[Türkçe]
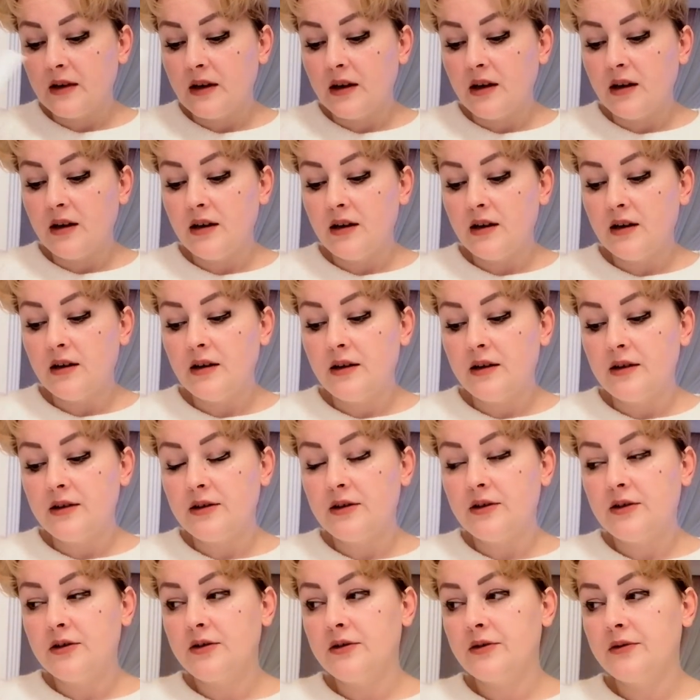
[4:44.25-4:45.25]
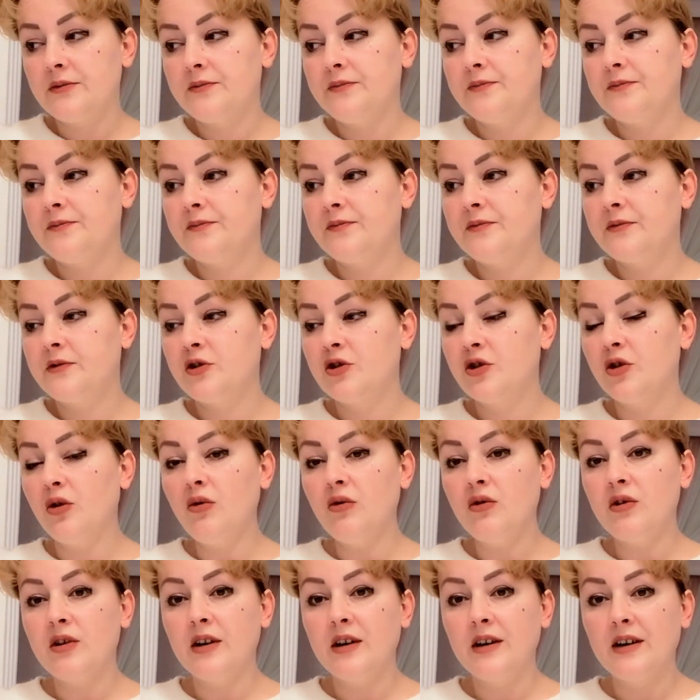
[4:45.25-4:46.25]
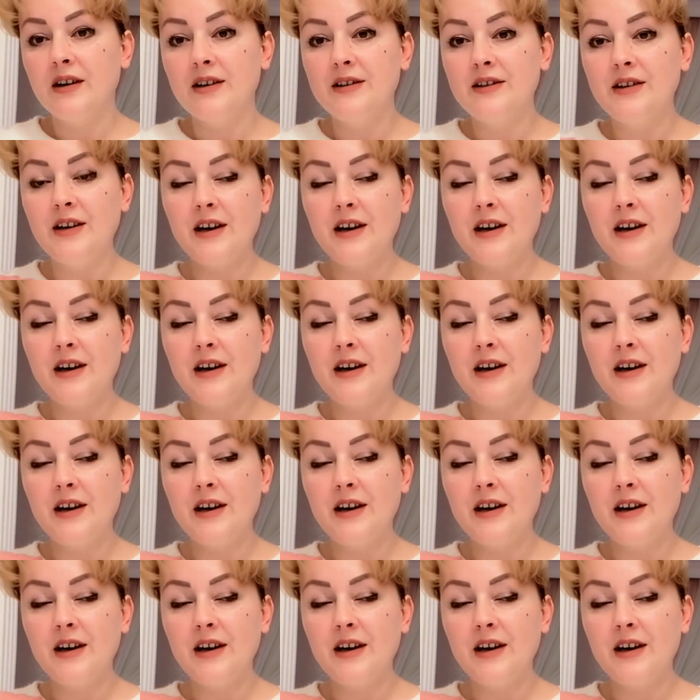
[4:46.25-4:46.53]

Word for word: Evet çok e,